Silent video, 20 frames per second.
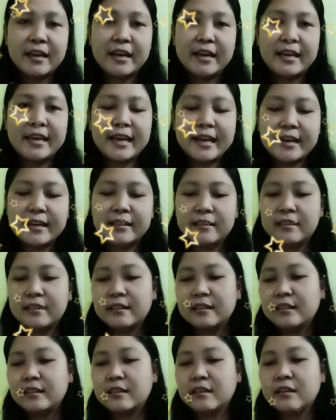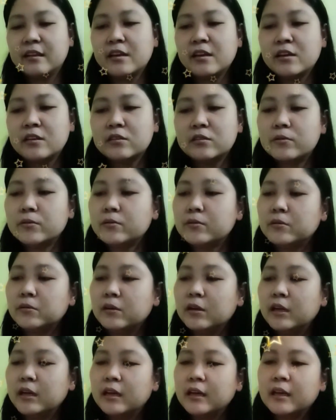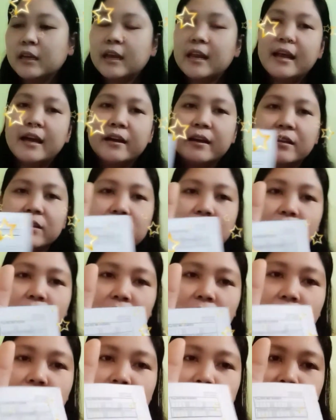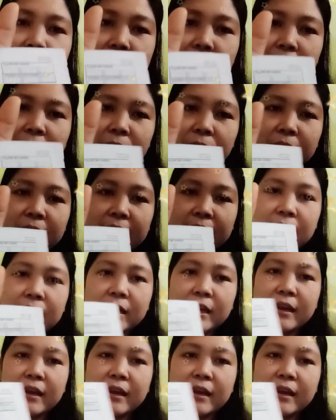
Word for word: Ayan. So kailangan niyo to, pipilapan niyo 'yan.